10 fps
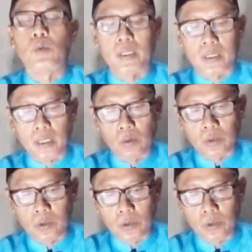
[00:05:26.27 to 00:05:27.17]

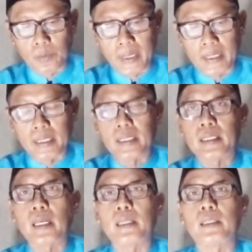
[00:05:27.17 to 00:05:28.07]
wastausu bin
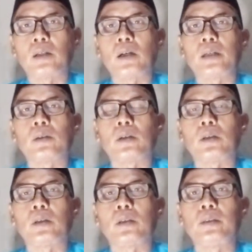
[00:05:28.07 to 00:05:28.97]
nisa'i
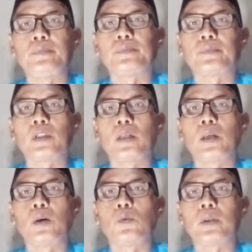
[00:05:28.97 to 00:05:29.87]
khairah
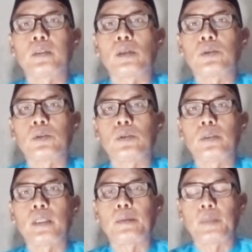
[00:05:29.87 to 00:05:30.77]

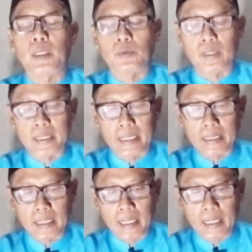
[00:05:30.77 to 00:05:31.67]
Wastausu dan
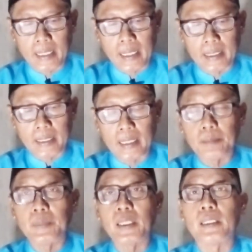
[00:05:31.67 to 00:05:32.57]
berwasiatlah
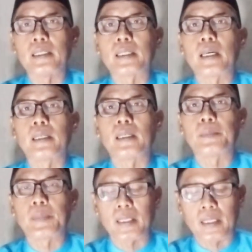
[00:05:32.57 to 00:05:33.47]
kalian binisai
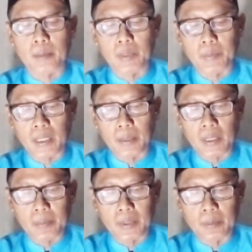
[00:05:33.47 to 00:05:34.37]
kepada
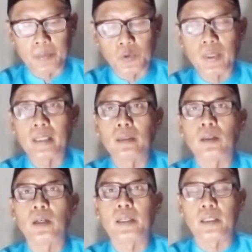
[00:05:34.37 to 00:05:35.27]
beberapa
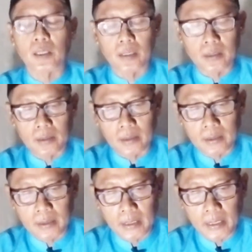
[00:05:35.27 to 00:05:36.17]
perempuan khairan
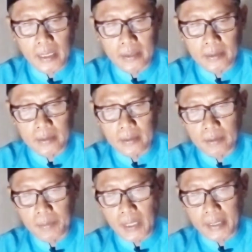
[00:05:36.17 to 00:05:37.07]
dengan
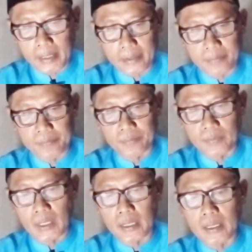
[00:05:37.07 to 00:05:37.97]
baik.
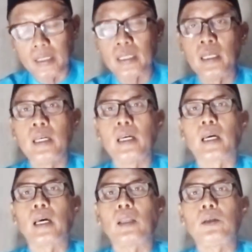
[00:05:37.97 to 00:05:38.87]
Jadi
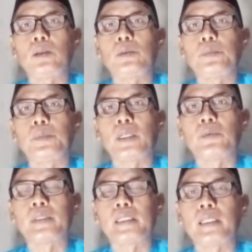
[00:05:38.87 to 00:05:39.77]
kalau
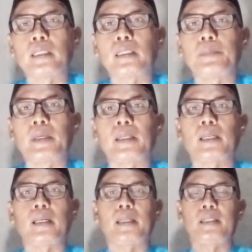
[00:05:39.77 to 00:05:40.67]
berwasiat
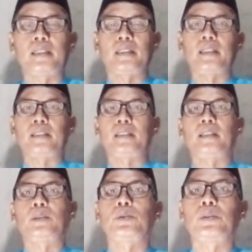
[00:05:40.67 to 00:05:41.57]
kepada
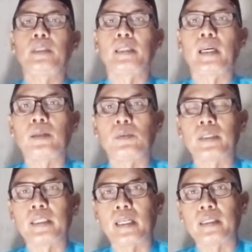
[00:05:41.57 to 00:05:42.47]
istri-istri itu dengan
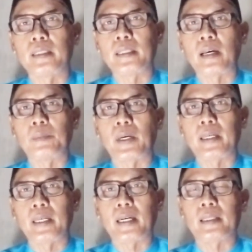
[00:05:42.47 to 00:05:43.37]
wasiat yang
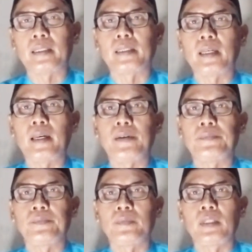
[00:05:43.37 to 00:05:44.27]
baik artinya
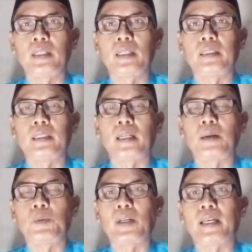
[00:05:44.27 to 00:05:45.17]

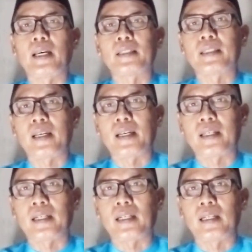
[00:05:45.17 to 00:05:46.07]
tidak boleh
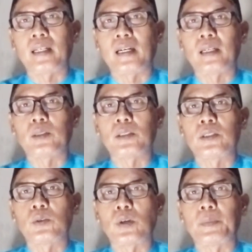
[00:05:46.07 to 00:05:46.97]
kasar,
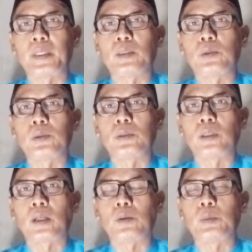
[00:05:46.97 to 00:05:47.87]
harus suami itu
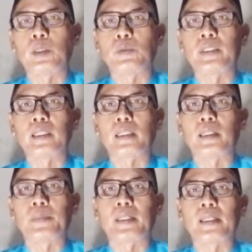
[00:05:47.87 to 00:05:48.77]
kalau berwasiat
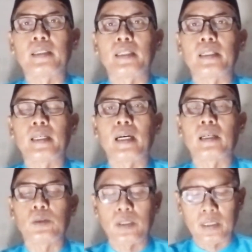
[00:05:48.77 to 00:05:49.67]
kepada istrinya
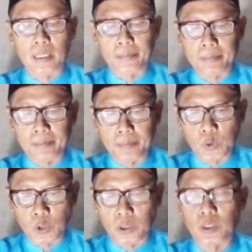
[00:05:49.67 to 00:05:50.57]
harus
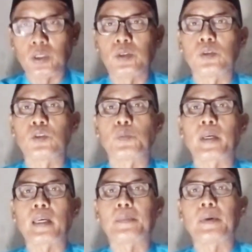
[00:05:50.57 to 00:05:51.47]
lembut.
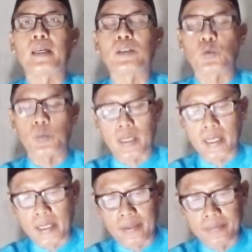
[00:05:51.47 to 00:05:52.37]
Supaya apa?
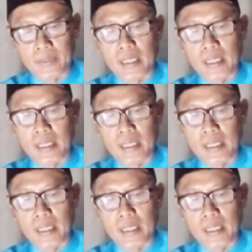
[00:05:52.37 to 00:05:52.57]
Supaya